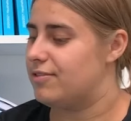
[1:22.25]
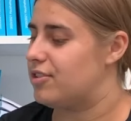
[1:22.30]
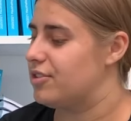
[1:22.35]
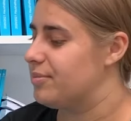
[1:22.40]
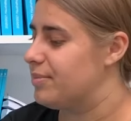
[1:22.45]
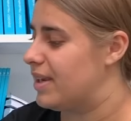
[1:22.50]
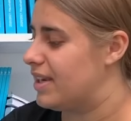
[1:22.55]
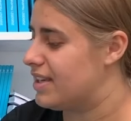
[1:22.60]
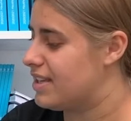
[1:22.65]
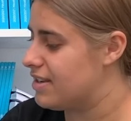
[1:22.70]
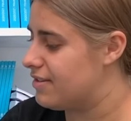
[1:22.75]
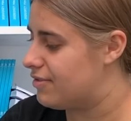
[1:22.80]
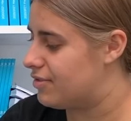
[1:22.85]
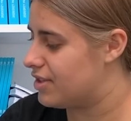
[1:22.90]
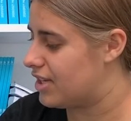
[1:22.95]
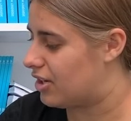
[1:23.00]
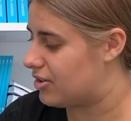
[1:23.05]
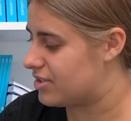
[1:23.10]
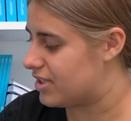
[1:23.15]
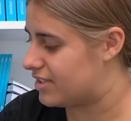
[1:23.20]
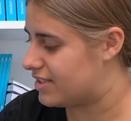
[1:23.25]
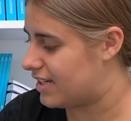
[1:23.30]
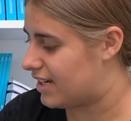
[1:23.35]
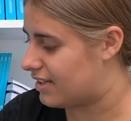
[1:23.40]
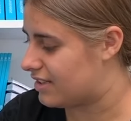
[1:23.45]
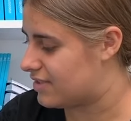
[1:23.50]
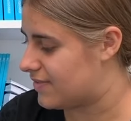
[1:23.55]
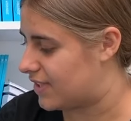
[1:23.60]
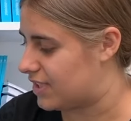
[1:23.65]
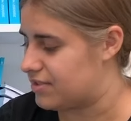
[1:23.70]
von Berlin für die Haushaltsjahre
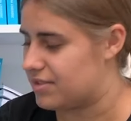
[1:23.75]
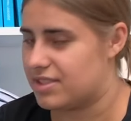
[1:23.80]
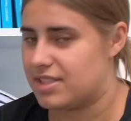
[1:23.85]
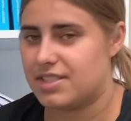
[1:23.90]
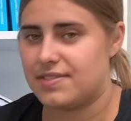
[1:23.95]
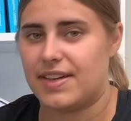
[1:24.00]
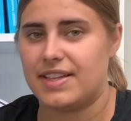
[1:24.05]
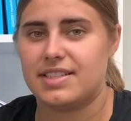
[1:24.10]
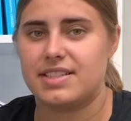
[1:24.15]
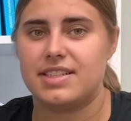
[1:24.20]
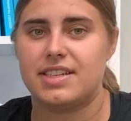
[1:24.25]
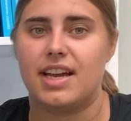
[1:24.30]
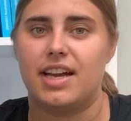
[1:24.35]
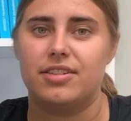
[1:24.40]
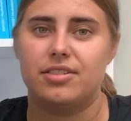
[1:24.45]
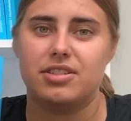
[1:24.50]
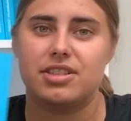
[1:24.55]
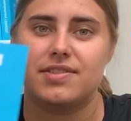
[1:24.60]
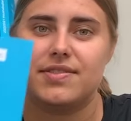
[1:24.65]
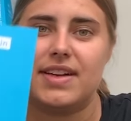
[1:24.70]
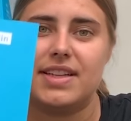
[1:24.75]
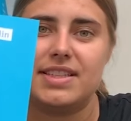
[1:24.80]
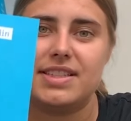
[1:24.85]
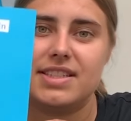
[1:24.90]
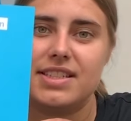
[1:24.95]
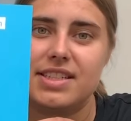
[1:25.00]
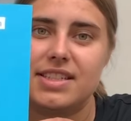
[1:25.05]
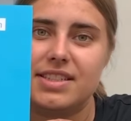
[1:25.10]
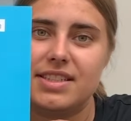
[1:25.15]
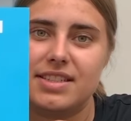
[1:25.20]
2020
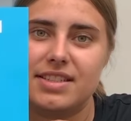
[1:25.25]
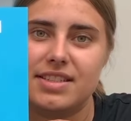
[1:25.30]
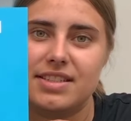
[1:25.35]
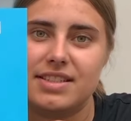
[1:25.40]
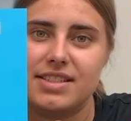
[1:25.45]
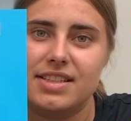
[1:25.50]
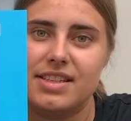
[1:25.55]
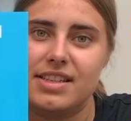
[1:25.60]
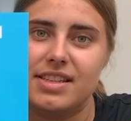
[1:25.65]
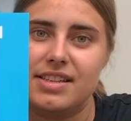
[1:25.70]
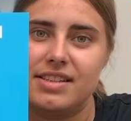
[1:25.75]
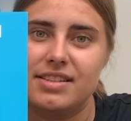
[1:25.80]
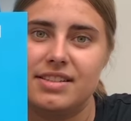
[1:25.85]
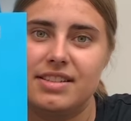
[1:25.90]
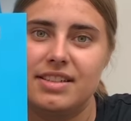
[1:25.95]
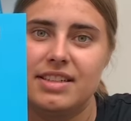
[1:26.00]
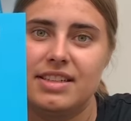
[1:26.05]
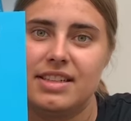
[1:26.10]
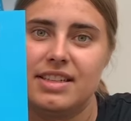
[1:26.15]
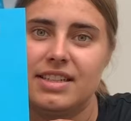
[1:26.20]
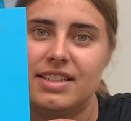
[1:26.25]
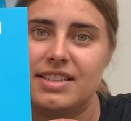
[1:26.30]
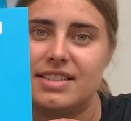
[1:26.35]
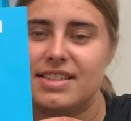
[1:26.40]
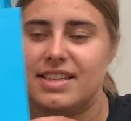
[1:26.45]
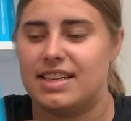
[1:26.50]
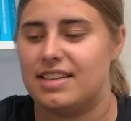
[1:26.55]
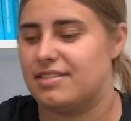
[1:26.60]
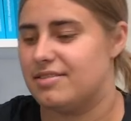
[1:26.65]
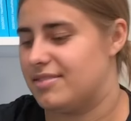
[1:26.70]
2021, das ist die
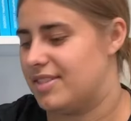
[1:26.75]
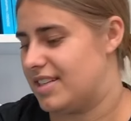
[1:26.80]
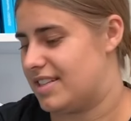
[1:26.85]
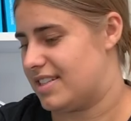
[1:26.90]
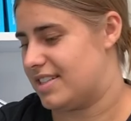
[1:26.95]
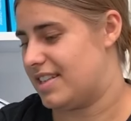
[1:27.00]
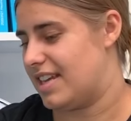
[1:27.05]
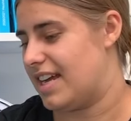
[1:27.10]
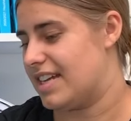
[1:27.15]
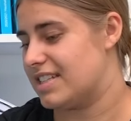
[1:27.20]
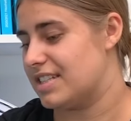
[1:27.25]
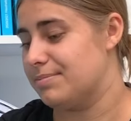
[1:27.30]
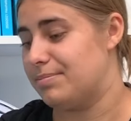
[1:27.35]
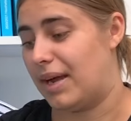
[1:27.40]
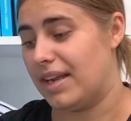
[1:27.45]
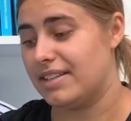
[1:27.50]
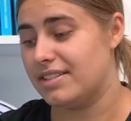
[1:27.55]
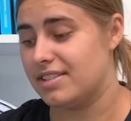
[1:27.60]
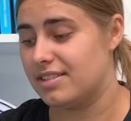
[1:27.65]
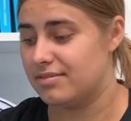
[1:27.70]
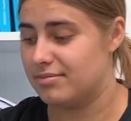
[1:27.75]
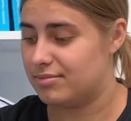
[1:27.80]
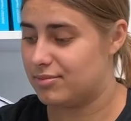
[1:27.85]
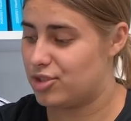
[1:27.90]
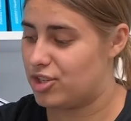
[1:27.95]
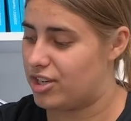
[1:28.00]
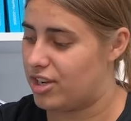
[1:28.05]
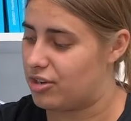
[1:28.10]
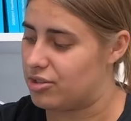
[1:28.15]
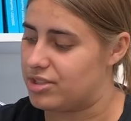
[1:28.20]
ist der erste Band,
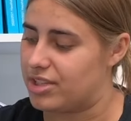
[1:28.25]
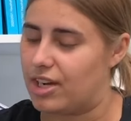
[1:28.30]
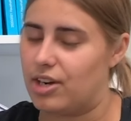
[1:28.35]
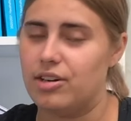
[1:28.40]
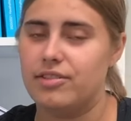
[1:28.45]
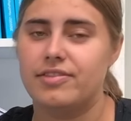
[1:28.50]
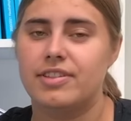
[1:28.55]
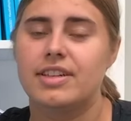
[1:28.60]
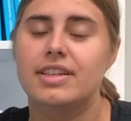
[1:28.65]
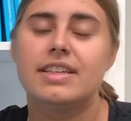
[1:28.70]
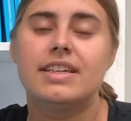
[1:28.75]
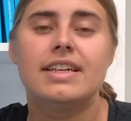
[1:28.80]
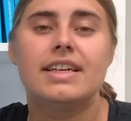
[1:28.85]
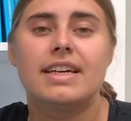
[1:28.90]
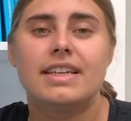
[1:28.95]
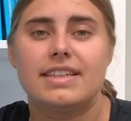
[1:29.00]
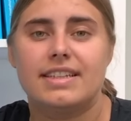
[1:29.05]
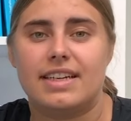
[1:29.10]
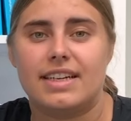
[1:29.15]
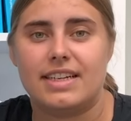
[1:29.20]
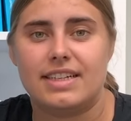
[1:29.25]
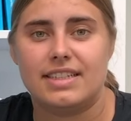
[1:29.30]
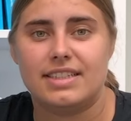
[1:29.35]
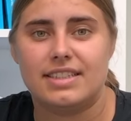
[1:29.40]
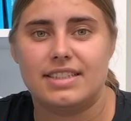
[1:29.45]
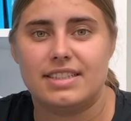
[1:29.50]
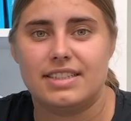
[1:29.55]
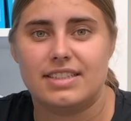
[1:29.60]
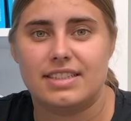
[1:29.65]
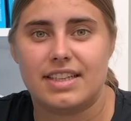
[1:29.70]
steht auch drauf.
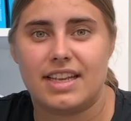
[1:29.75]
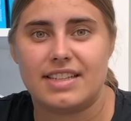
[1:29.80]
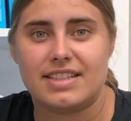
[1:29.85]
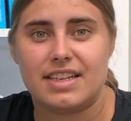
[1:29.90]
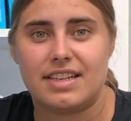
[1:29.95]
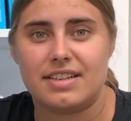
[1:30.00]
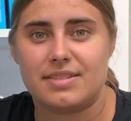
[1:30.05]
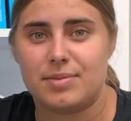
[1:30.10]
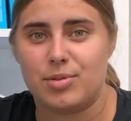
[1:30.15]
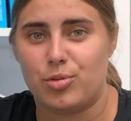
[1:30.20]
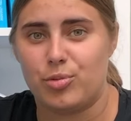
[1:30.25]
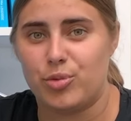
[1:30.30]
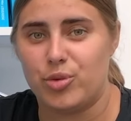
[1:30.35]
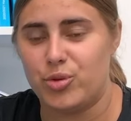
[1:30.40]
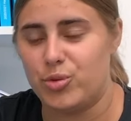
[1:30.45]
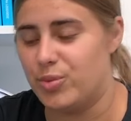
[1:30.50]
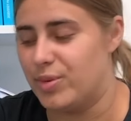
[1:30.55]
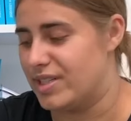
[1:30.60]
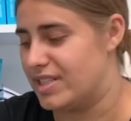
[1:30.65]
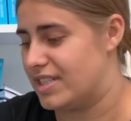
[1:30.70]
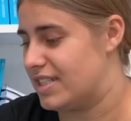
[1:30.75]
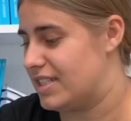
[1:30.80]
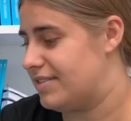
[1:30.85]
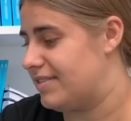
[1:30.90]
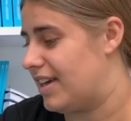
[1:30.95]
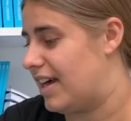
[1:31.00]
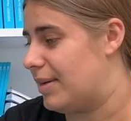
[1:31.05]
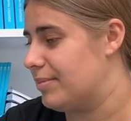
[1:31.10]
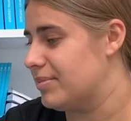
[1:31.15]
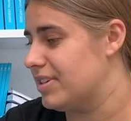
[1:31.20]
Da äh, geht es erstmal um eine Übersicht.
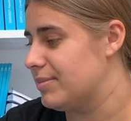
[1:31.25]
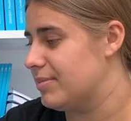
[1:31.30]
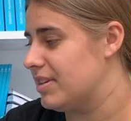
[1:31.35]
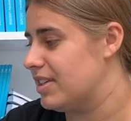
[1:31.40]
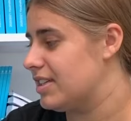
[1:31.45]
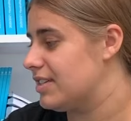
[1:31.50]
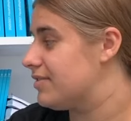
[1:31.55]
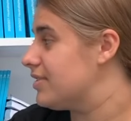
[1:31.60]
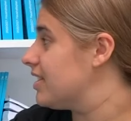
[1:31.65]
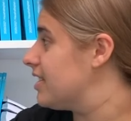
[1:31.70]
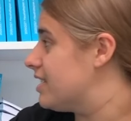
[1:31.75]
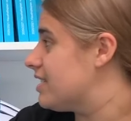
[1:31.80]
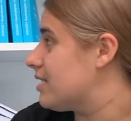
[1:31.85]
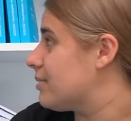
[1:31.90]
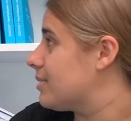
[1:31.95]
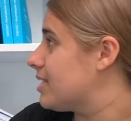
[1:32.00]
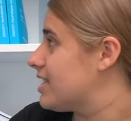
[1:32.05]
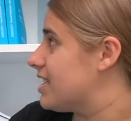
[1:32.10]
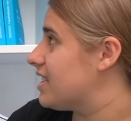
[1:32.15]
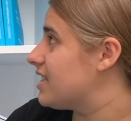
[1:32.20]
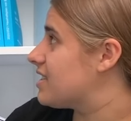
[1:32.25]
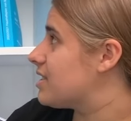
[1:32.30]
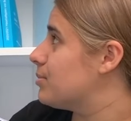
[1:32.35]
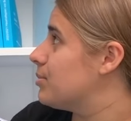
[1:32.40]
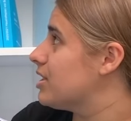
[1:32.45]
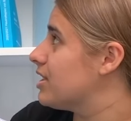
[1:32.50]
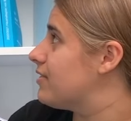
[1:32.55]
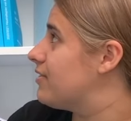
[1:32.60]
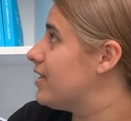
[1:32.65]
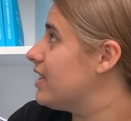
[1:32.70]
Wir haben nämlich, wie ihr hinter mir seht,
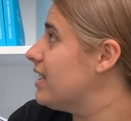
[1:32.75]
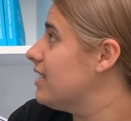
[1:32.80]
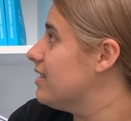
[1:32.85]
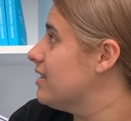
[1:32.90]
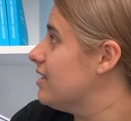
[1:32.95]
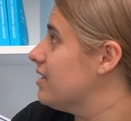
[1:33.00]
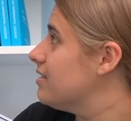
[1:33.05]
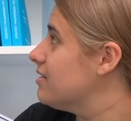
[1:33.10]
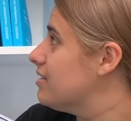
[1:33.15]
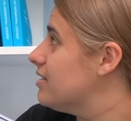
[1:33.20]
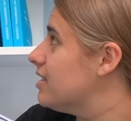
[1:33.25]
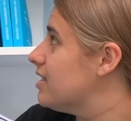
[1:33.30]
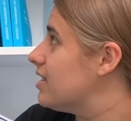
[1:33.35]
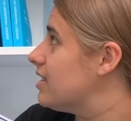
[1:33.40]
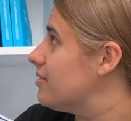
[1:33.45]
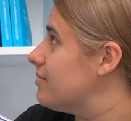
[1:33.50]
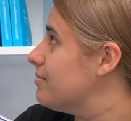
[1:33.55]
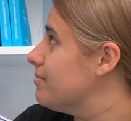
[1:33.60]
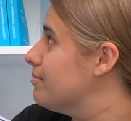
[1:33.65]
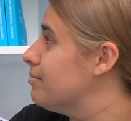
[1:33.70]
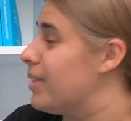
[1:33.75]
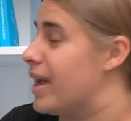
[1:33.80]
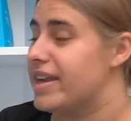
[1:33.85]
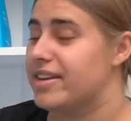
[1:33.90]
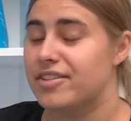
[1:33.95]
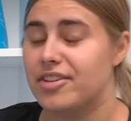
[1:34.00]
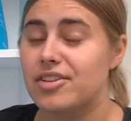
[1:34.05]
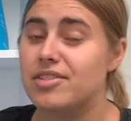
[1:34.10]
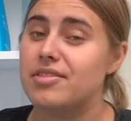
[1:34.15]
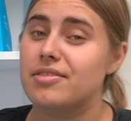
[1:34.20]
ziemlich viele äh,
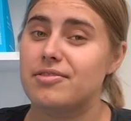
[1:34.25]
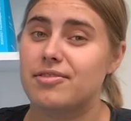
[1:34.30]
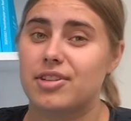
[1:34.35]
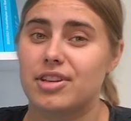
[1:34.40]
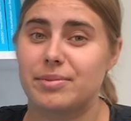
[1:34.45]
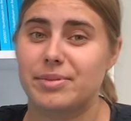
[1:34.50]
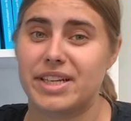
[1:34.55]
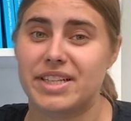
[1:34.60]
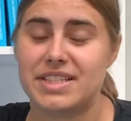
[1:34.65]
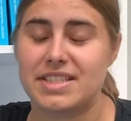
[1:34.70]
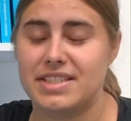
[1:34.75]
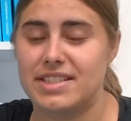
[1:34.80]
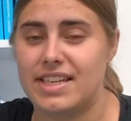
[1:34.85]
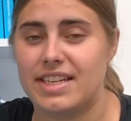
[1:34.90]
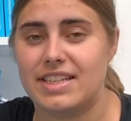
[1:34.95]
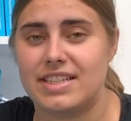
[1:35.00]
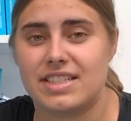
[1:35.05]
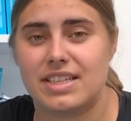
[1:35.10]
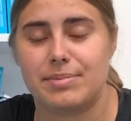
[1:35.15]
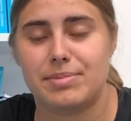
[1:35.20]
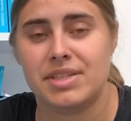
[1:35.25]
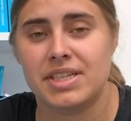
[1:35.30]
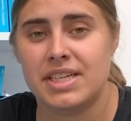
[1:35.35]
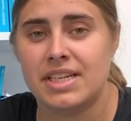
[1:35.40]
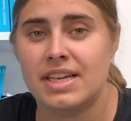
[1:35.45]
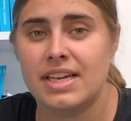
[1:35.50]
Bände von dem ganzen Ding. Es gibt